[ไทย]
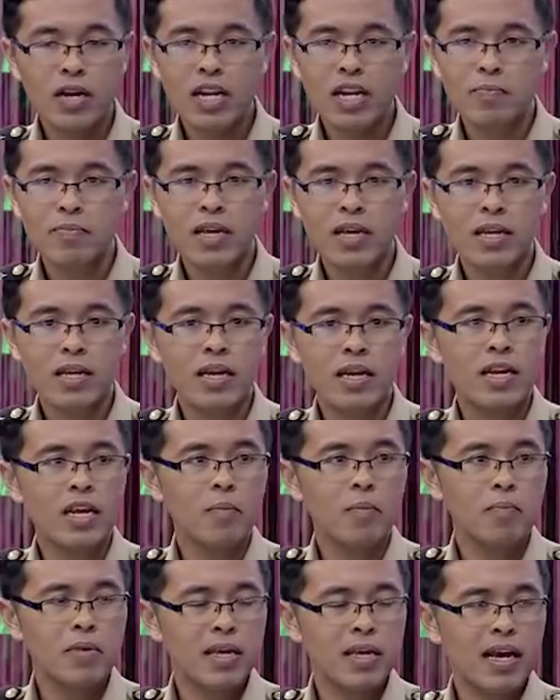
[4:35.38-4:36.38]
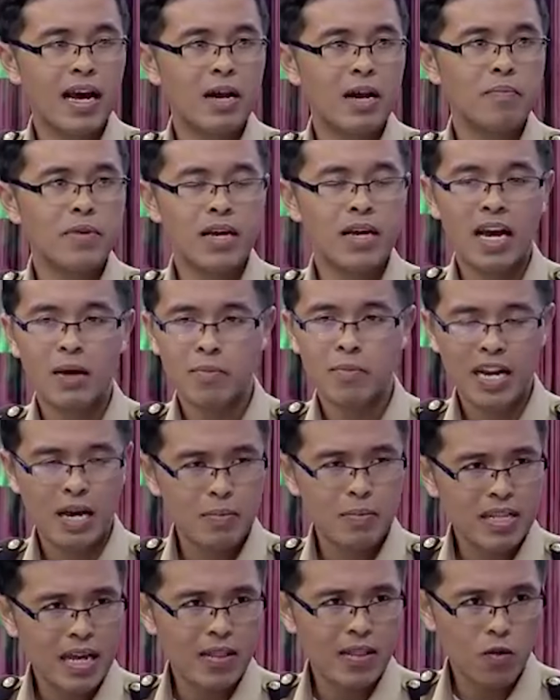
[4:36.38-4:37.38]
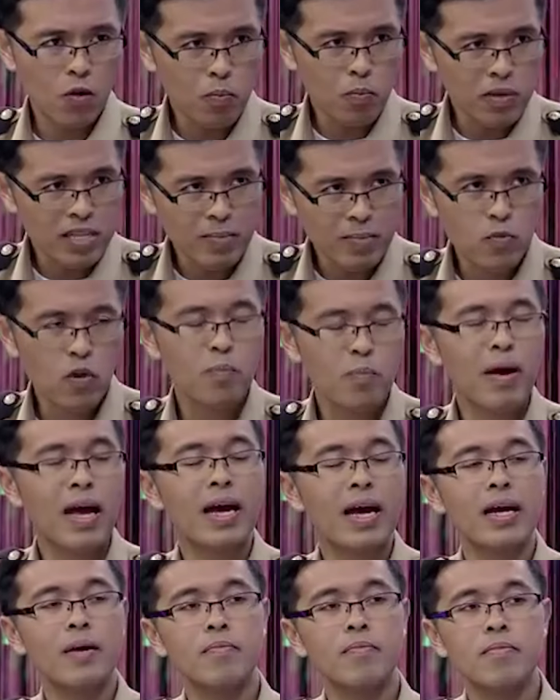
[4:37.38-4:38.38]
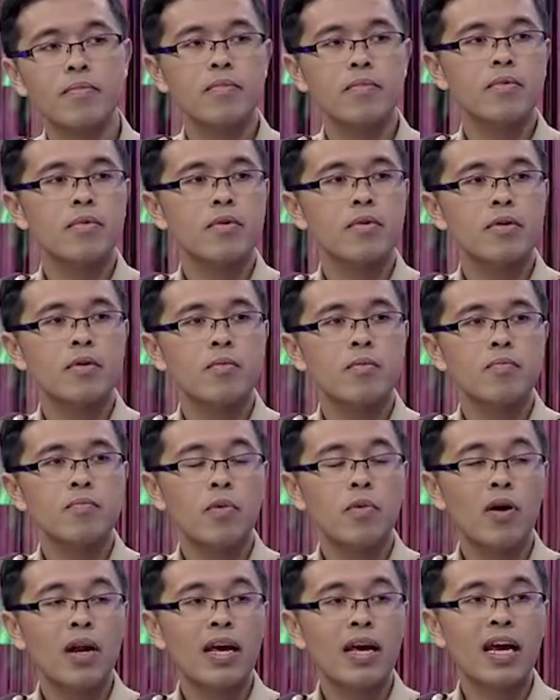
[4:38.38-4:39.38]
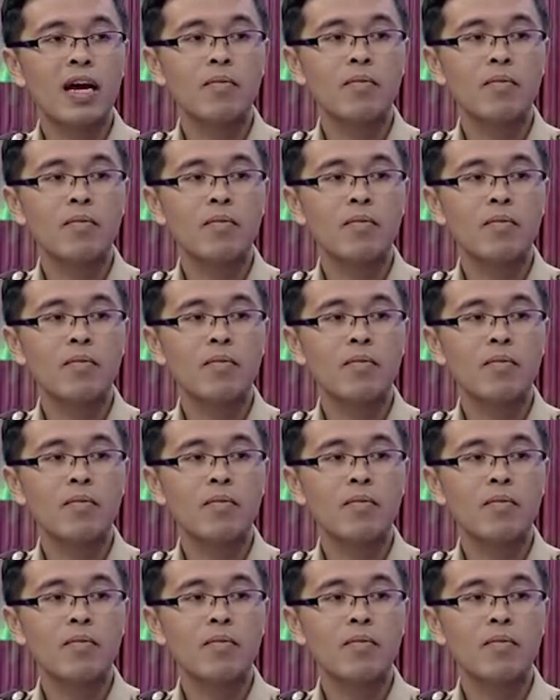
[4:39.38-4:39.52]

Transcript: ได้ดิบได้ดีเนี่ย มีงานมีการมีหน้ามีตาสังคมมีจำนวนมากครับ เพราะอะไรค